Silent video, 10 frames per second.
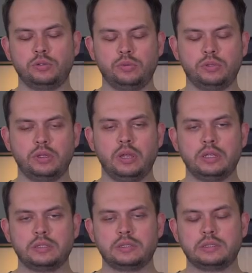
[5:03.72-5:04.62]
чтобы он
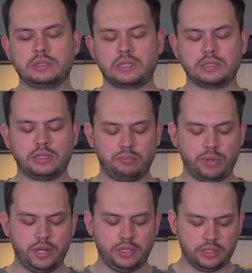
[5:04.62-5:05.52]
сказал
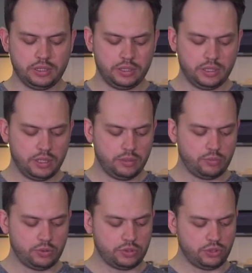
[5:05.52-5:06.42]
Pairing,
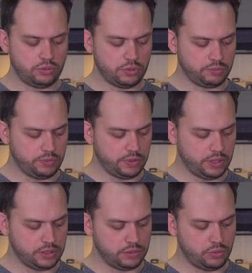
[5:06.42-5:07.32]
после чего у вас
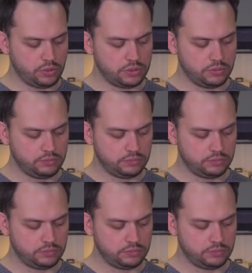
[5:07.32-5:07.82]
появляется верс,